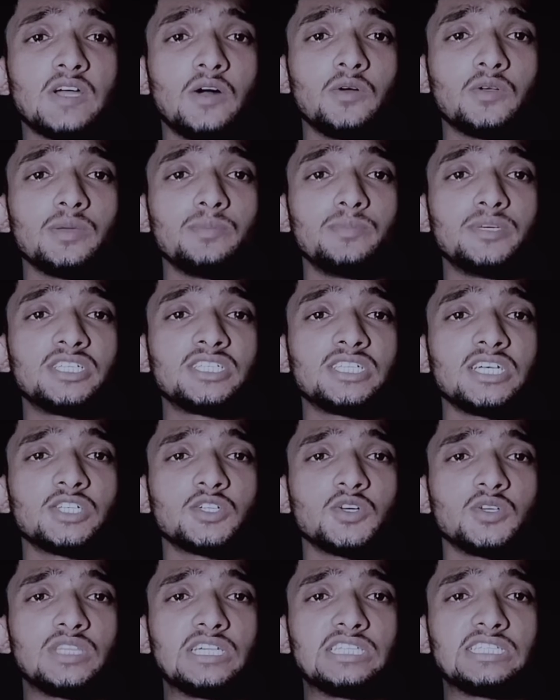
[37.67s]
কাউকে বিশ্বাস
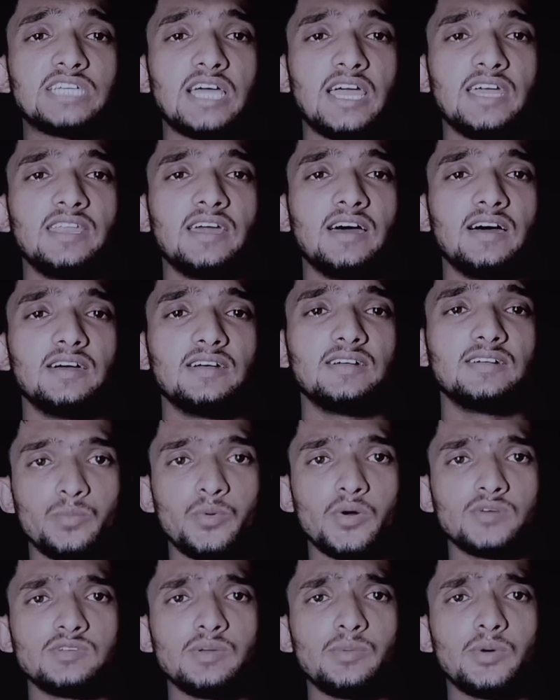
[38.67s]
করতে চায় না
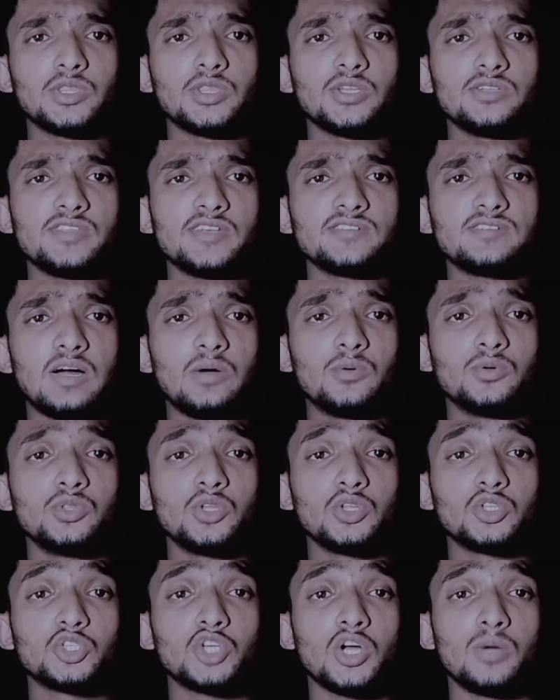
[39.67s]
পরিবর্তন ছাড়া
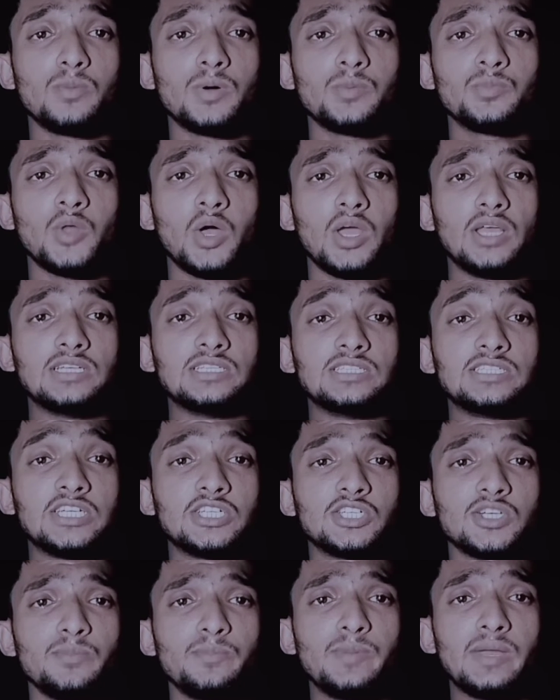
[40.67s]
উন্নত সম্ভব নয়
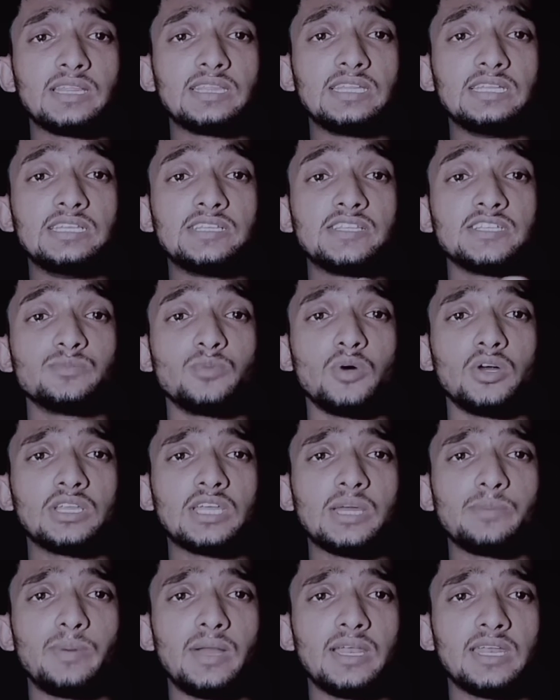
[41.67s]
যেসব ব্যক্তি নিজের
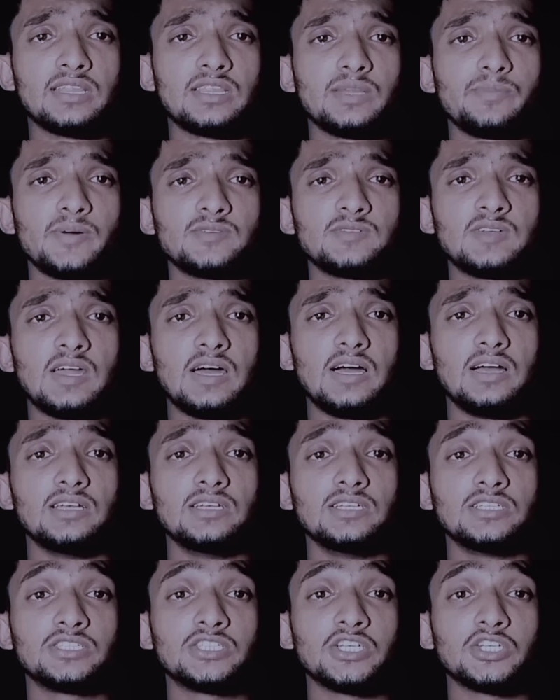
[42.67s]
মনকে পাল্টাতে পাবে না
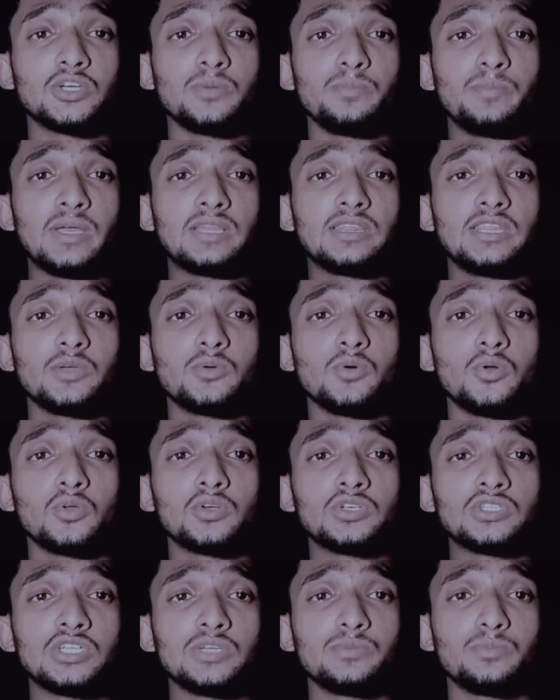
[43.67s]
সেসব ব্যক্তি কোনো
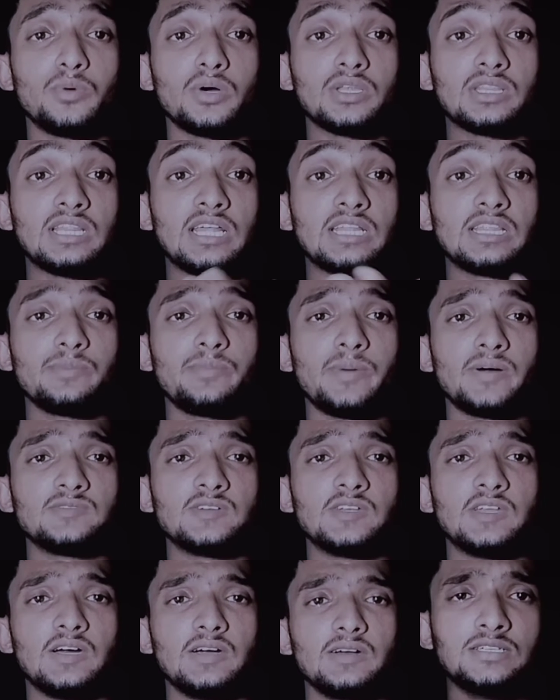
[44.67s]
কিছুই বদলাতে
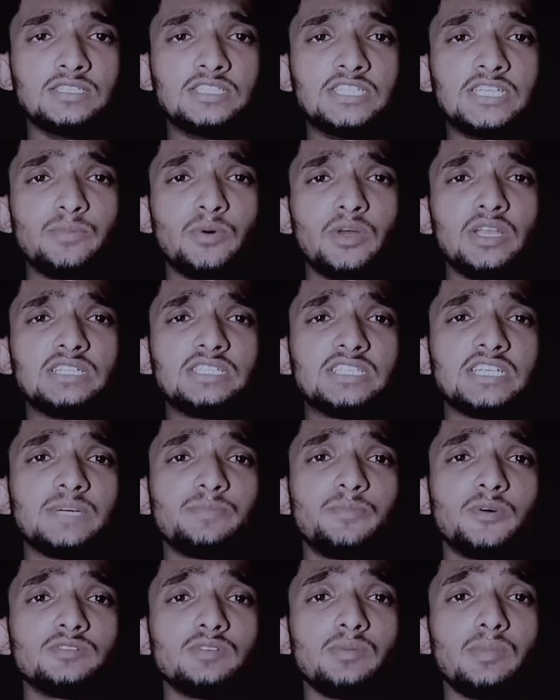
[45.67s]
পাবে না জীবনে যে
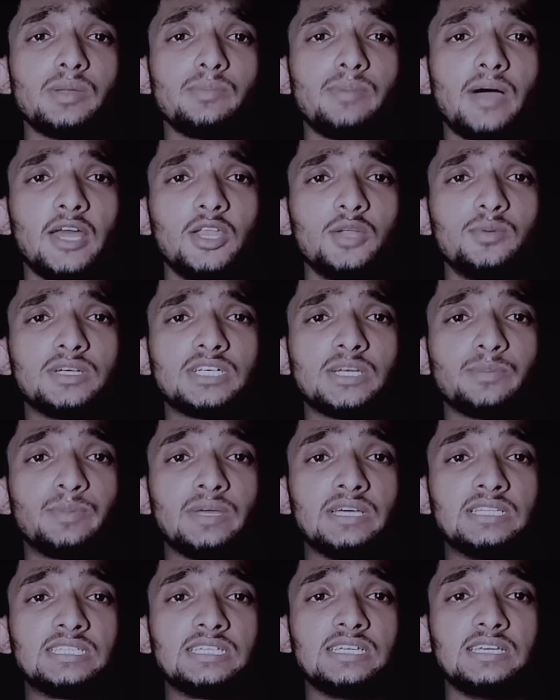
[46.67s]
পরিমাণ ভালোবাসা
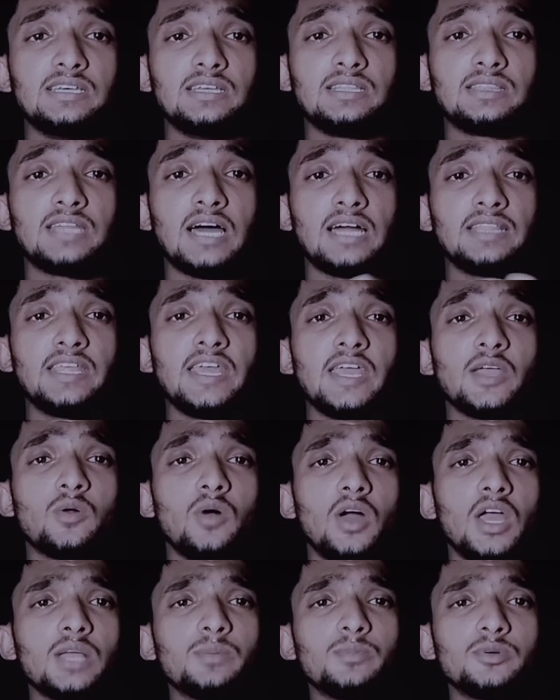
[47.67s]
পেয়েছি তা দিয়ে
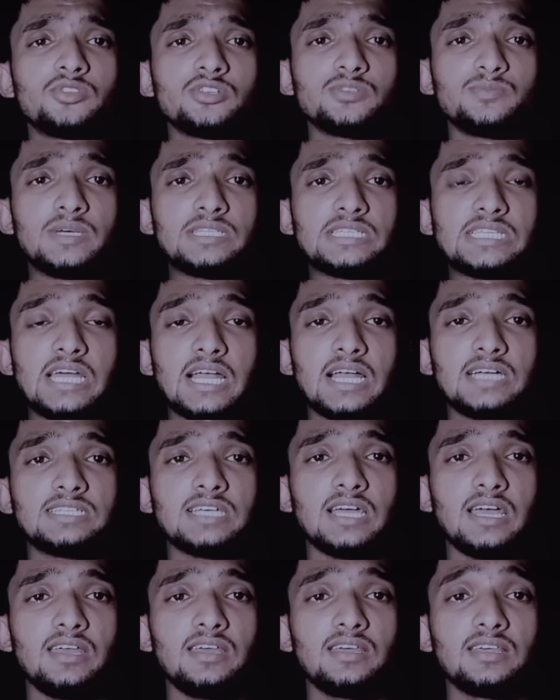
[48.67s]
কয়েক বছর বেঁচে থাকা
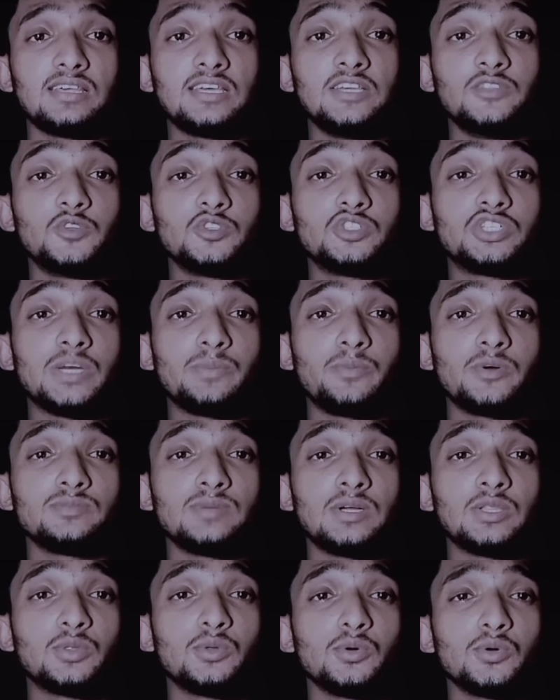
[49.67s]
যায় কিন্তু যে
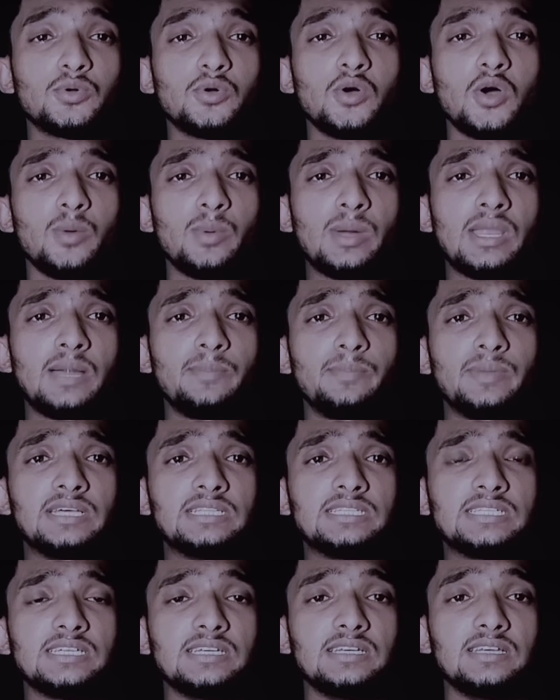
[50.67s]
পরিমাণ দুঃখ অবহেলা
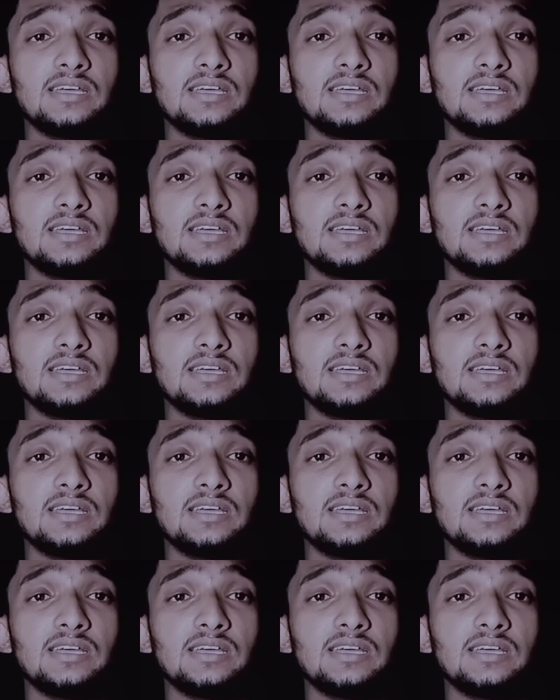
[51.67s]
পেয়েছি